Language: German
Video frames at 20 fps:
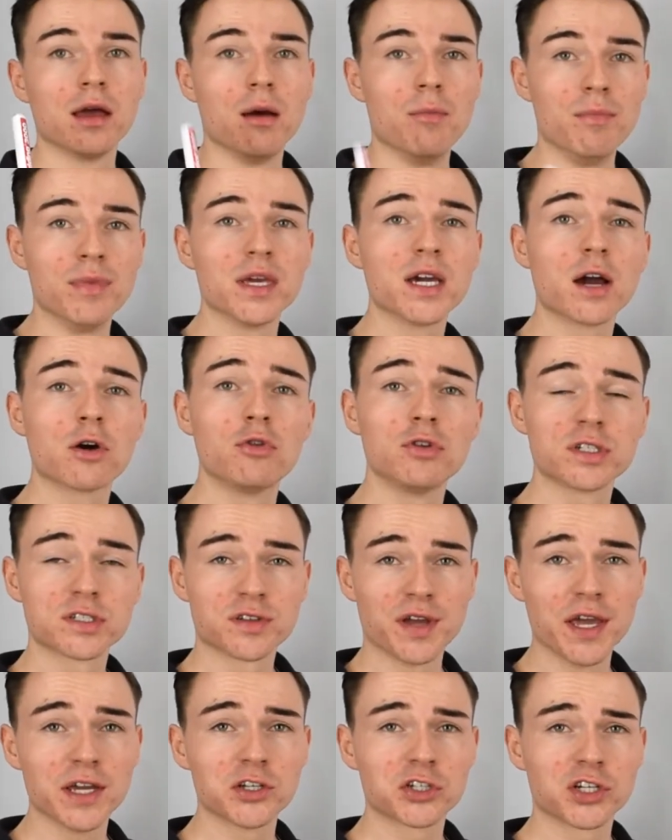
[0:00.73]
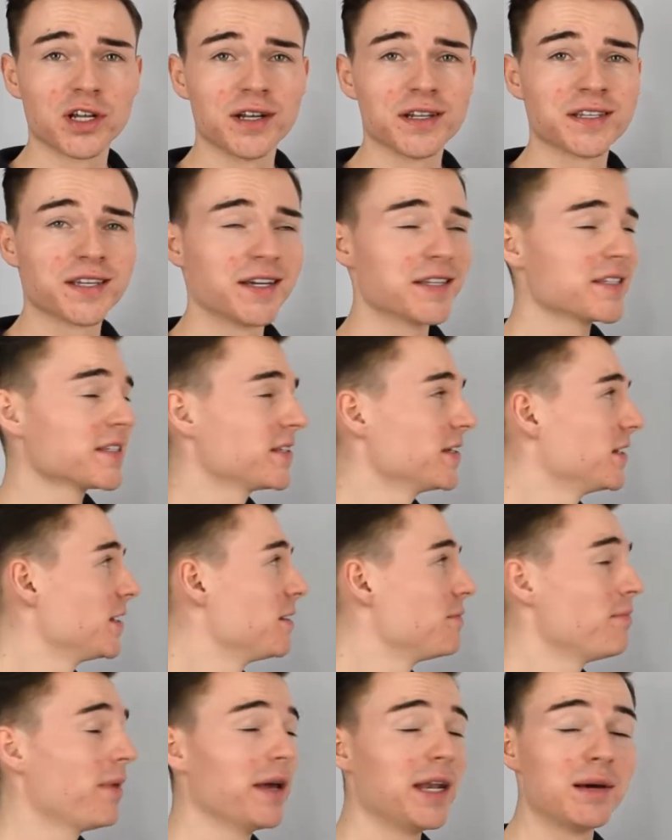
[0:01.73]
Mega cool, dass du eingeschaltet hast.
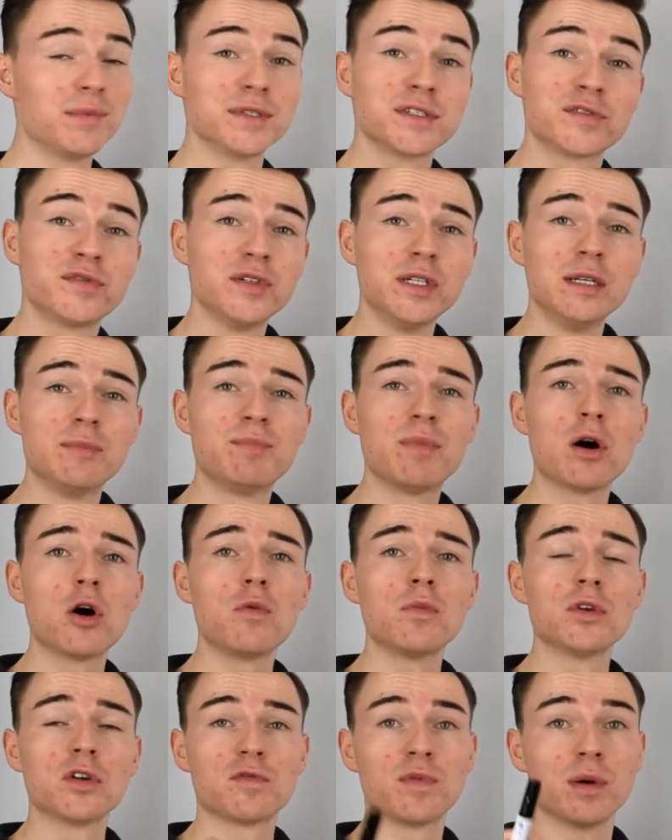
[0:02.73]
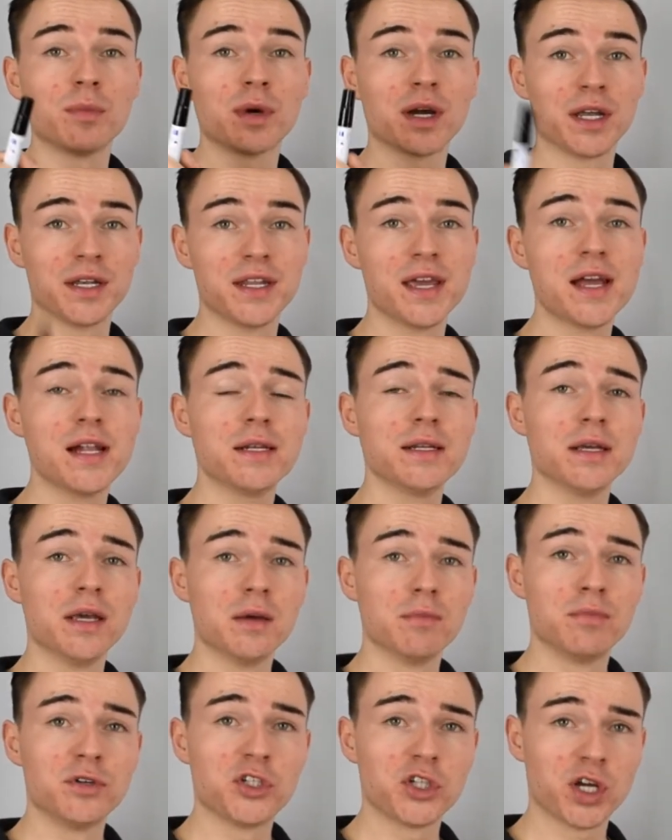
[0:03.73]
Äh, mein Name ist Philipp Baum und auf meinem Kanal
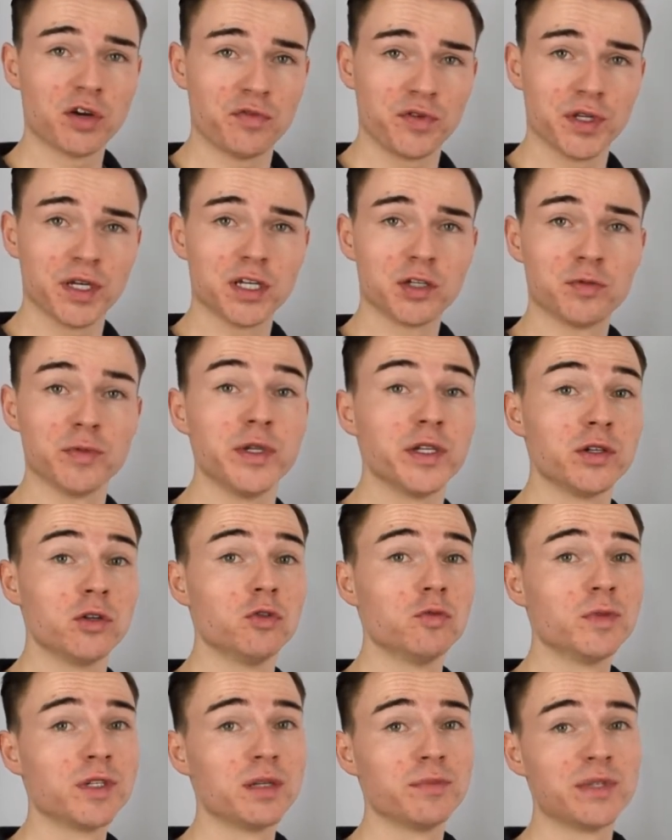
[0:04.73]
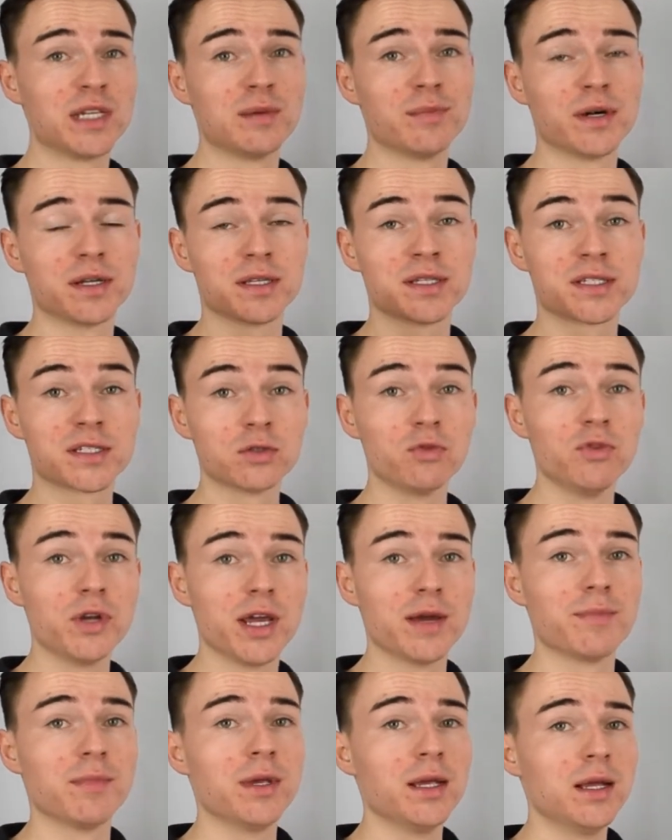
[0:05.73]
beschäftige ich mich nur mit dem Thema
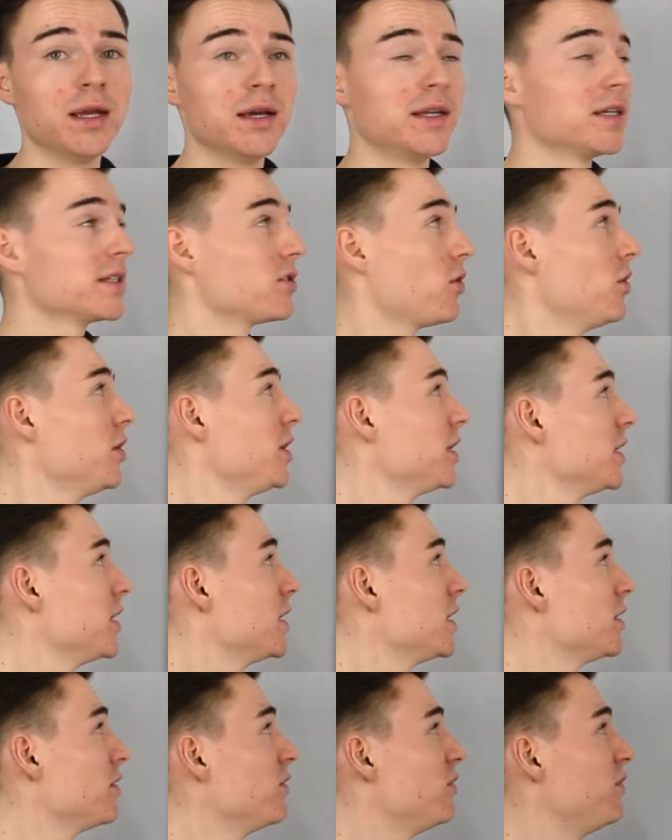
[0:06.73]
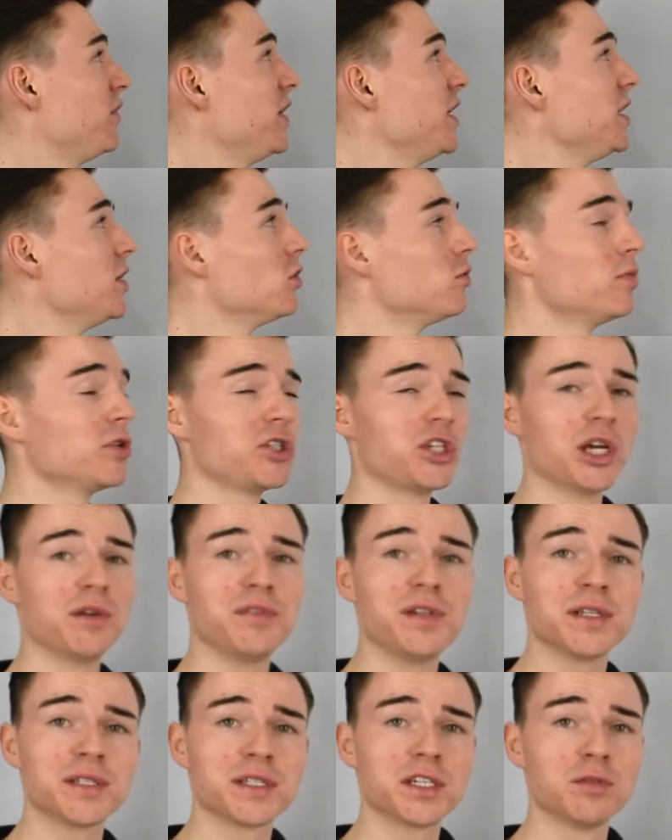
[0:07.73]
Zunehmen. Das heutige Video
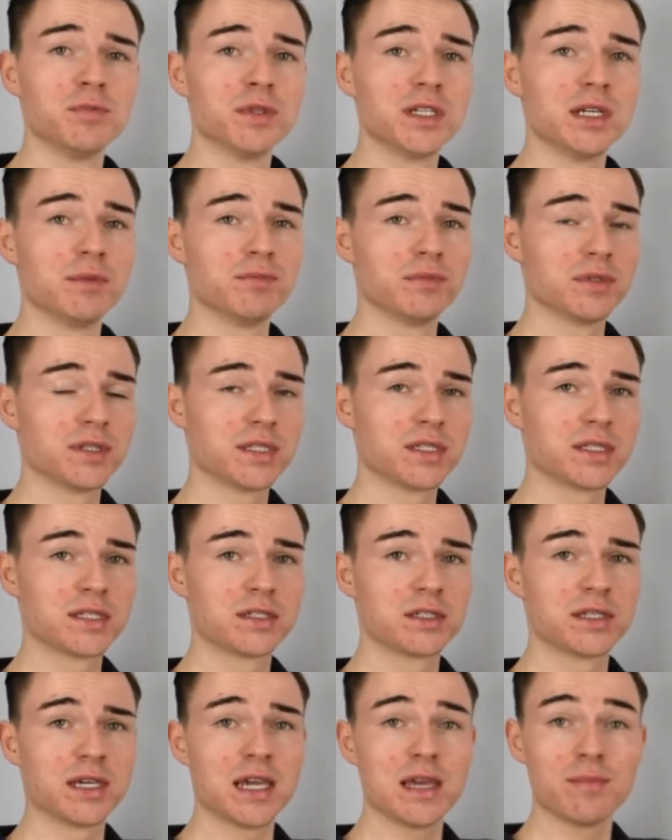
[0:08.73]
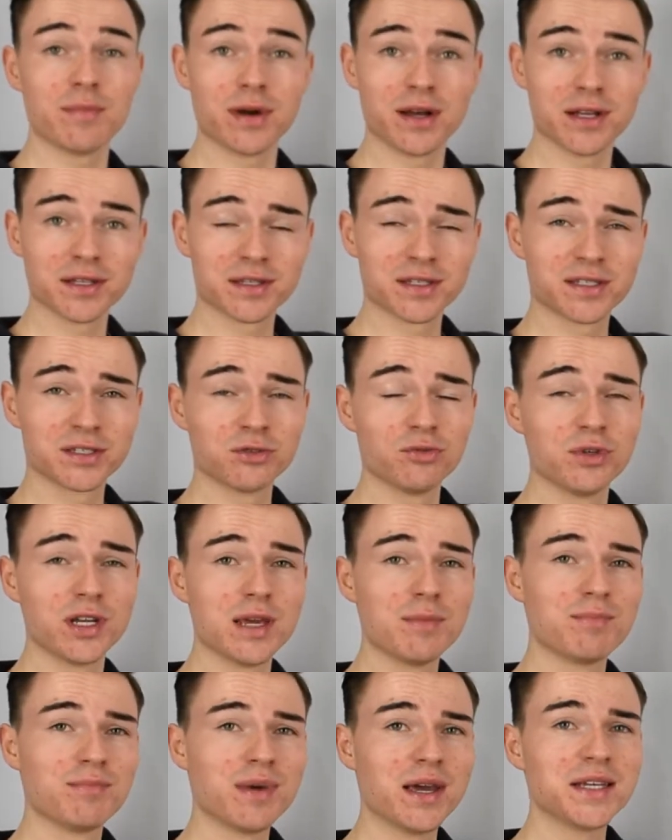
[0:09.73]
beschäftigt sich mit dem Thema
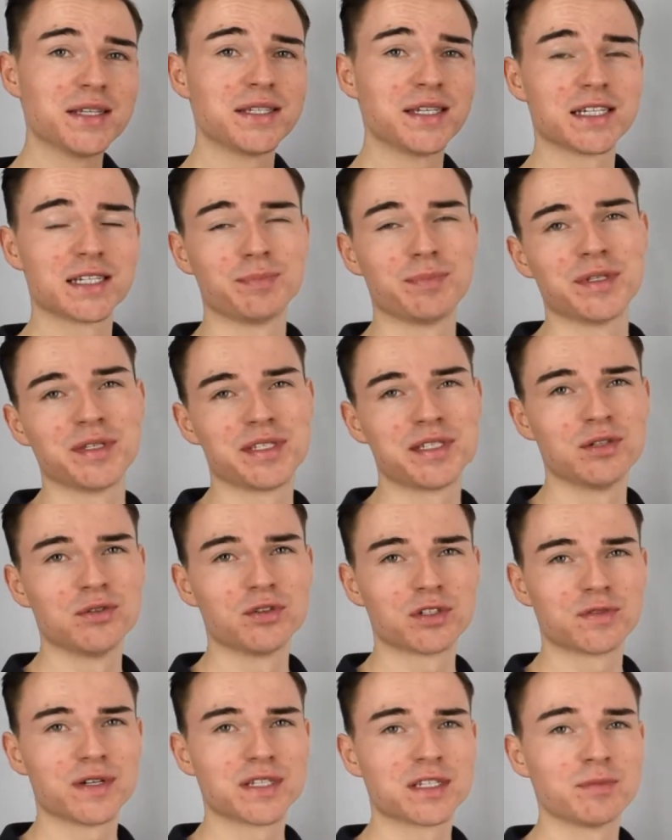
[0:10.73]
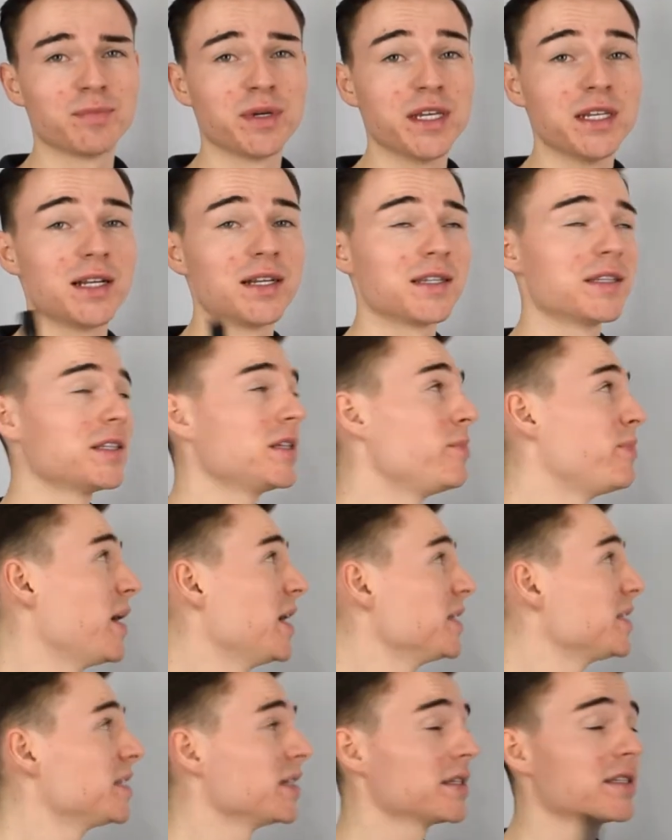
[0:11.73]
Zunehmen Basics beziehungsweise beinhaltet die
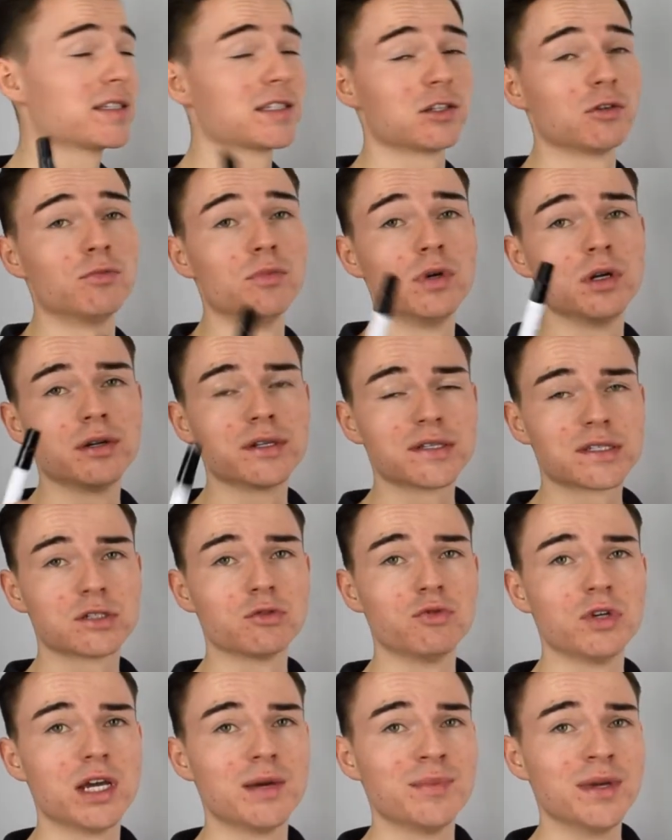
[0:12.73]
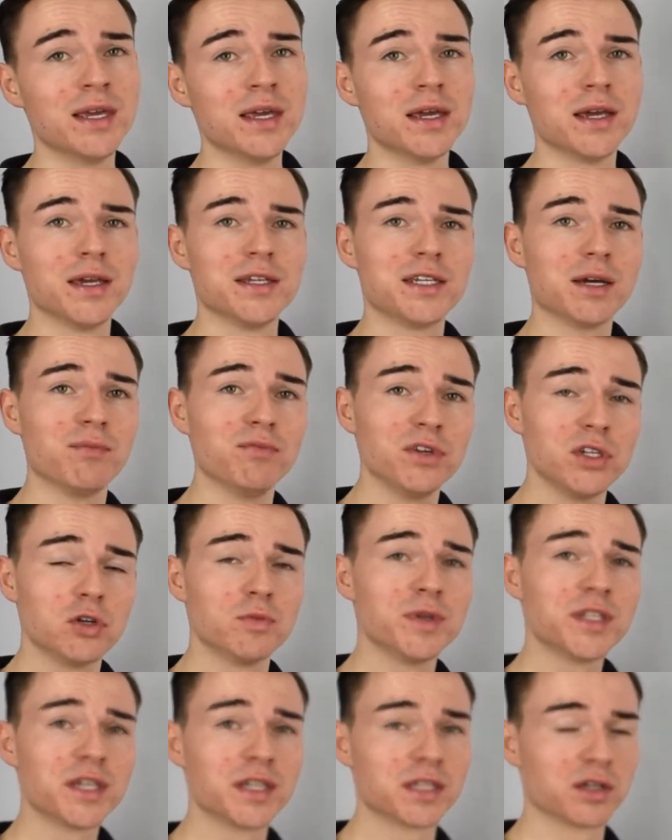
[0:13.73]
Basics zum Zunehmen. Ich habe ein Video
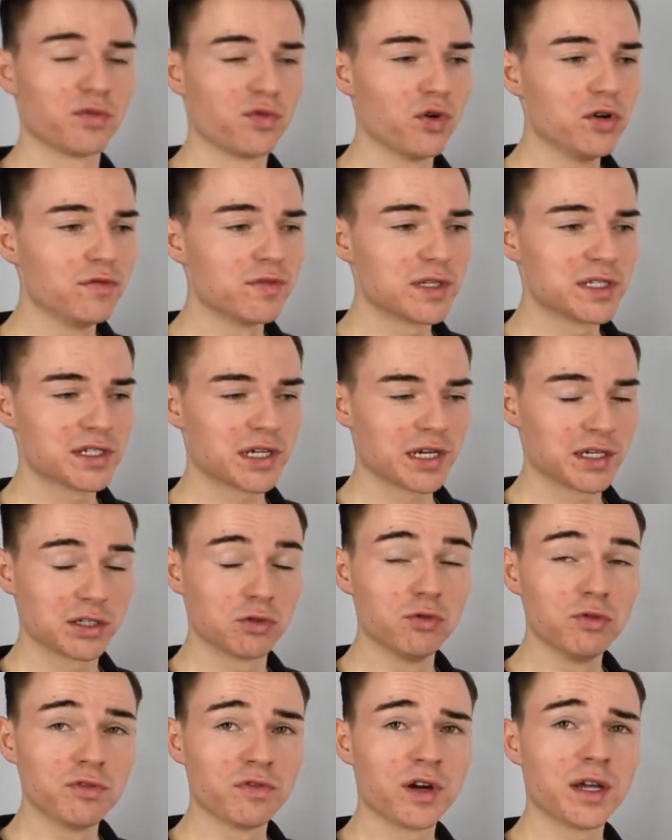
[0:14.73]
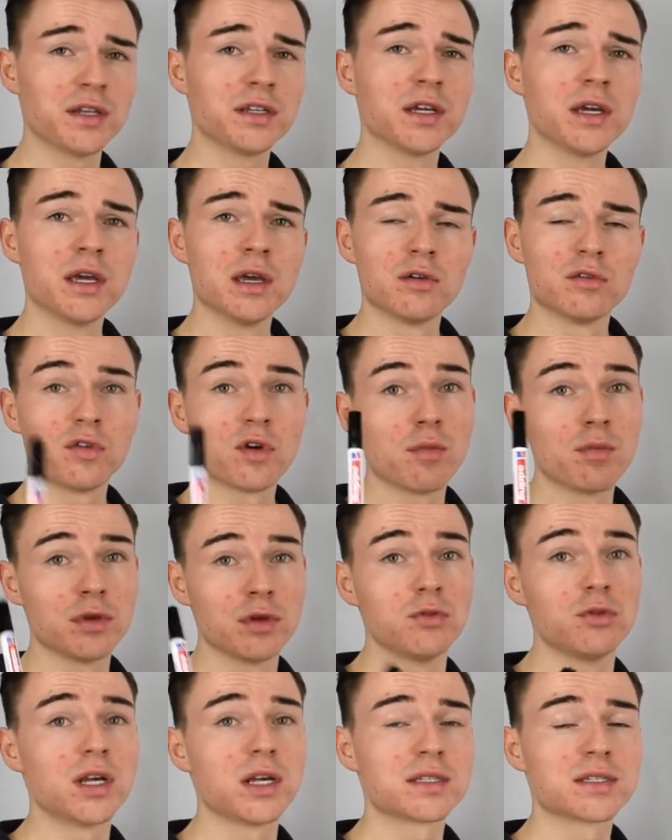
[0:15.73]
im Internet gefunden, was ich recht gut fand, vom
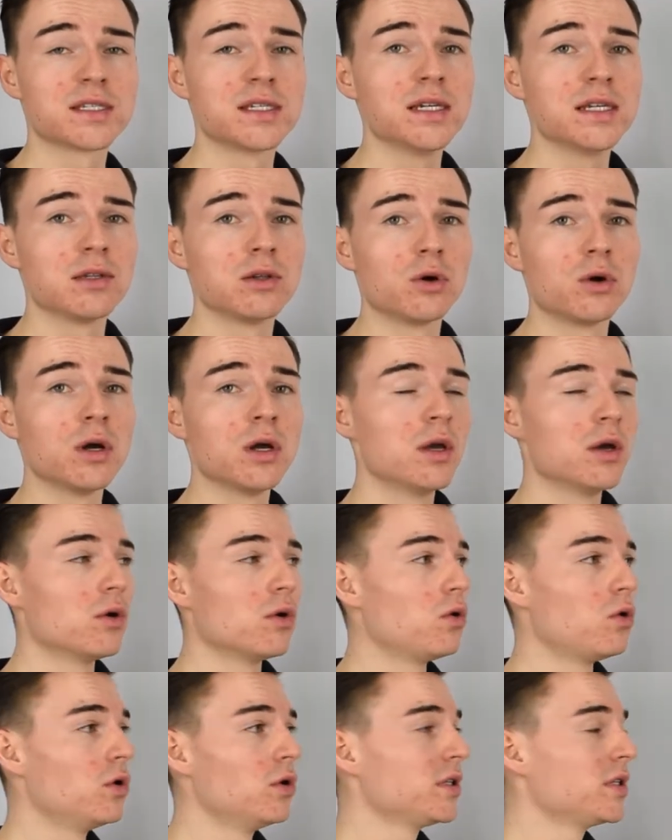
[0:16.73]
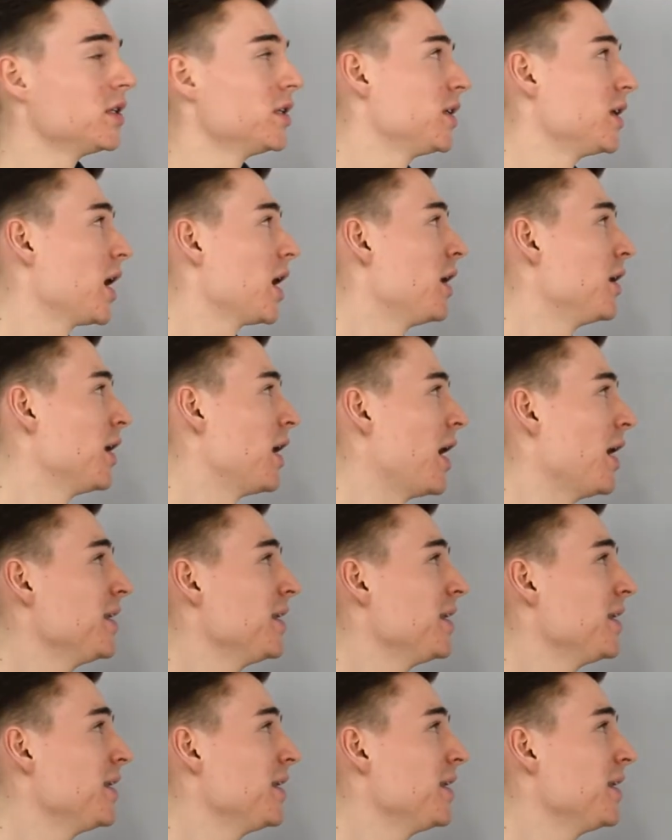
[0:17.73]
Julian Zietlow und äh, daran